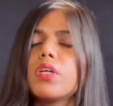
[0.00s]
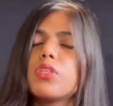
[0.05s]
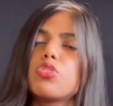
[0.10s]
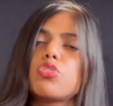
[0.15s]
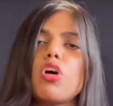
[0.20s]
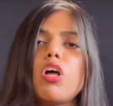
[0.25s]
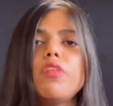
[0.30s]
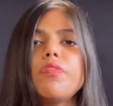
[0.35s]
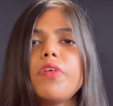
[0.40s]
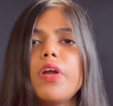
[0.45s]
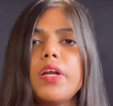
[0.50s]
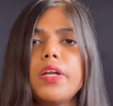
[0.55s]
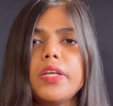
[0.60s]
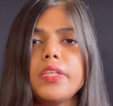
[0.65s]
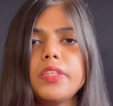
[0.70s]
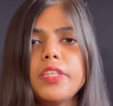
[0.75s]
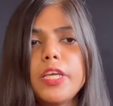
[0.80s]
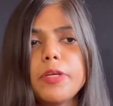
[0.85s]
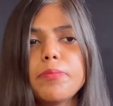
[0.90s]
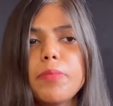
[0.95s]
सॉल्व कर
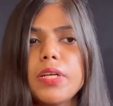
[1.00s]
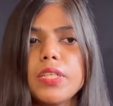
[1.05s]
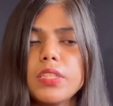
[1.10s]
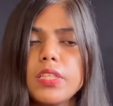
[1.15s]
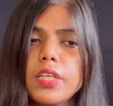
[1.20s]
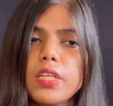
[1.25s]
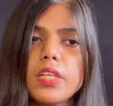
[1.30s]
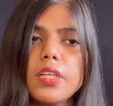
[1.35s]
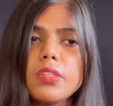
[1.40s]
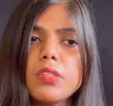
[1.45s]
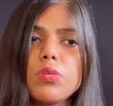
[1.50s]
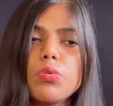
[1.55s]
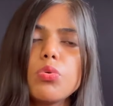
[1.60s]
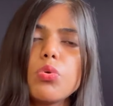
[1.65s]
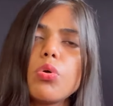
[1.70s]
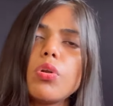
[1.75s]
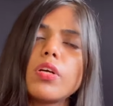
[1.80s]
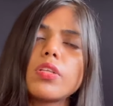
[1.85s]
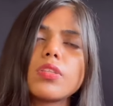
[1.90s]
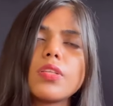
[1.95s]
लेते एक बार देख लेते
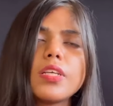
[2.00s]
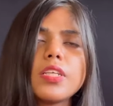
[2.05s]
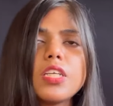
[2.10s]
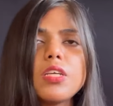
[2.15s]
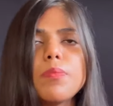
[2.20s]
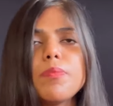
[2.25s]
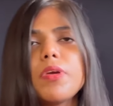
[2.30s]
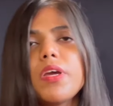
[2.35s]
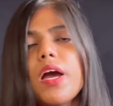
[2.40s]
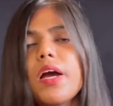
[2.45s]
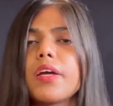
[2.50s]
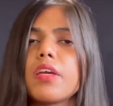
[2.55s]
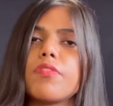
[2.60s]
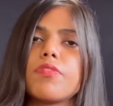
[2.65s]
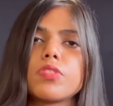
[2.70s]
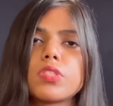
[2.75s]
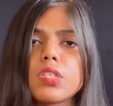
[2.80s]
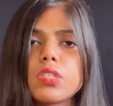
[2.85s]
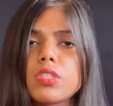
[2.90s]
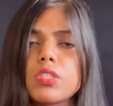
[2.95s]
उनको लगता है कि हमें आ गई
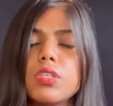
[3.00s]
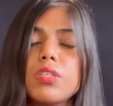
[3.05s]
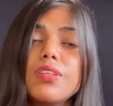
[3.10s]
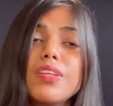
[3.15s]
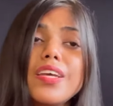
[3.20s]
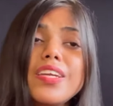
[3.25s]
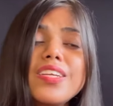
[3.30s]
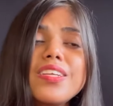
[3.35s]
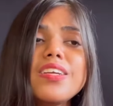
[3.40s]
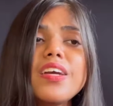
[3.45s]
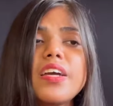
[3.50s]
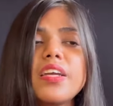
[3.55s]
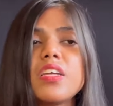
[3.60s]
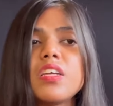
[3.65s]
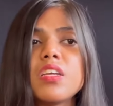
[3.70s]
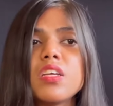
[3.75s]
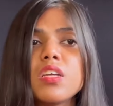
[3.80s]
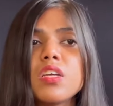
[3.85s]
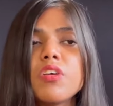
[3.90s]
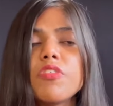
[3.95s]
फिज़िक्स नहीं आई
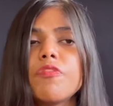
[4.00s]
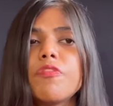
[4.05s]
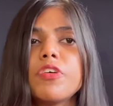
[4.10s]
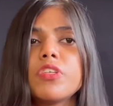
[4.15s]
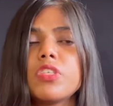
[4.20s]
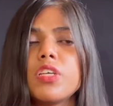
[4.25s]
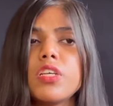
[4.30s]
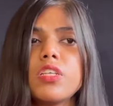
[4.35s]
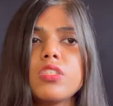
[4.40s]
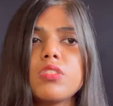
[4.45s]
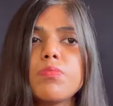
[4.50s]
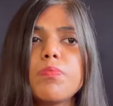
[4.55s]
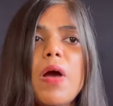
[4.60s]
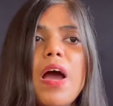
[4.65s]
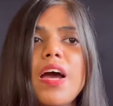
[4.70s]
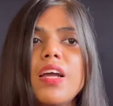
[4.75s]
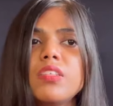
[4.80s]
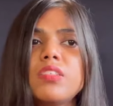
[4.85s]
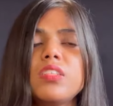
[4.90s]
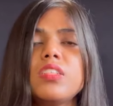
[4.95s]
फिज़िक्स
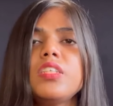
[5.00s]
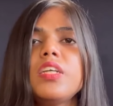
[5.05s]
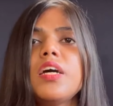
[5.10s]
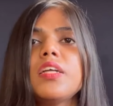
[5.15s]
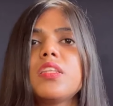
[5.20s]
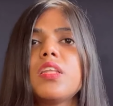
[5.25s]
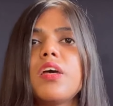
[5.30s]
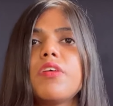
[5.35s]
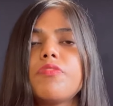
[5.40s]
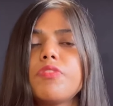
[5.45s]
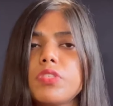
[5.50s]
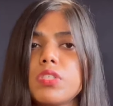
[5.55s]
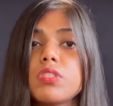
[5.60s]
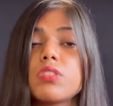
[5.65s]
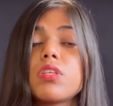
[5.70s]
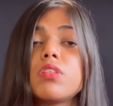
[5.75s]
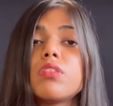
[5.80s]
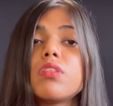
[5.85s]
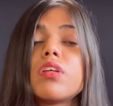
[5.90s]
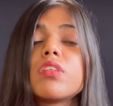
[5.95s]
बाहर से नहीं आता है
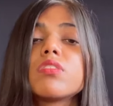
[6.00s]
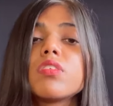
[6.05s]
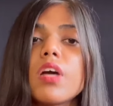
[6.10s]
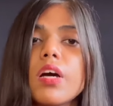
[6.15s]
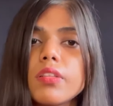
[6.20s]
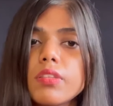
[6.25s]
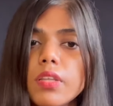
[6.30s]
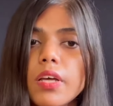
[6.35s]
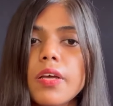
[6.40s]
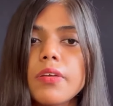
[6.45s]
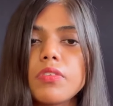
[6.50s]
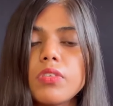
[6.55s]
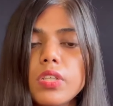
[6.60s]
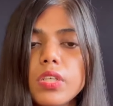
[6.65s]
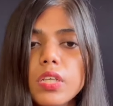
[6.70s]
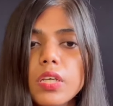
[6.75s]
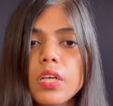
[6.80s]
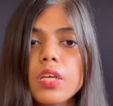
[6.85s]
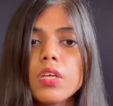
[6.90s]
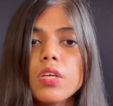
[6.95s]
फिज़िक्स अंदर से आता है
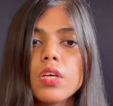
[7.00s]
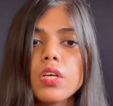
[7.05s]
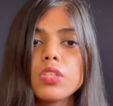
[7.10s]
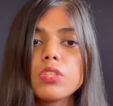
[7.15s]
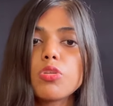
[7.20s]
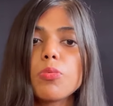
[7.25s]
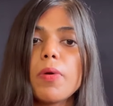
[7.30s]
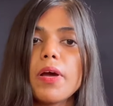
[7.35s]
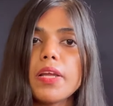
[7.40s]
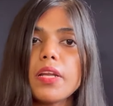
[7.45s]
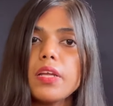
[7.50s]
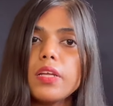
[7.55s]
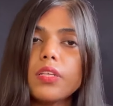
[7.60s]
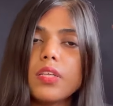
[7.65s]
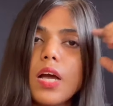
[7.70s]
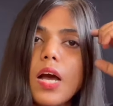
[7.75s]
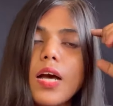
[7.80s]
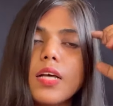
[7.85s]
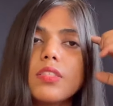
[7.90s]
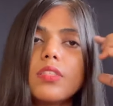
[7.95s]
ठीक है तुम्हारे
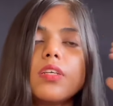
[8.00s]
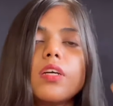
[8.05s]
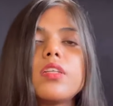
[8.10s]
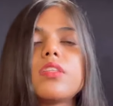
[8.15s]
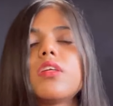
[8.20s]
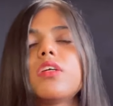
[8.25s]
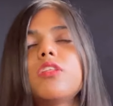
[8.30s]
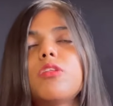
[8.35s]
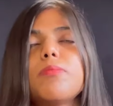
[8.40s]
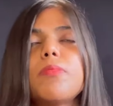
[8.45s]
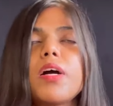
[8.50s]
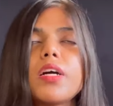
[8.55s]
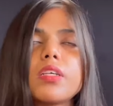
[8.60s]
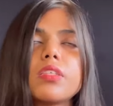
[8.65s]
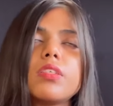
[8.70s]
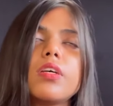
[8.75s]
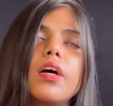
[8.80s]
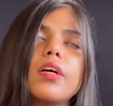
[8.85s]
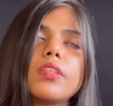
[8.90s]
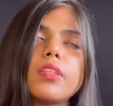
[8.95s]
यहाँ से आता है दिमाग
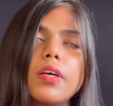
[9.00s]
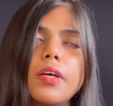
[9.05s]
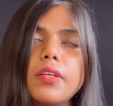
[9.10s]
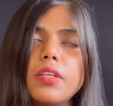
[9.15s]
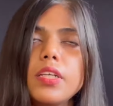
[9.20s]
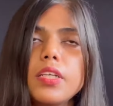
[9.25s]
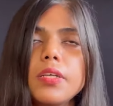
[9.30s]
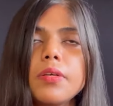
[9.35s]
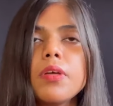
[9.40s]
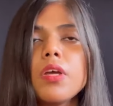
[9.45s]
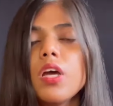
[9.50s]
से आता है ठीक है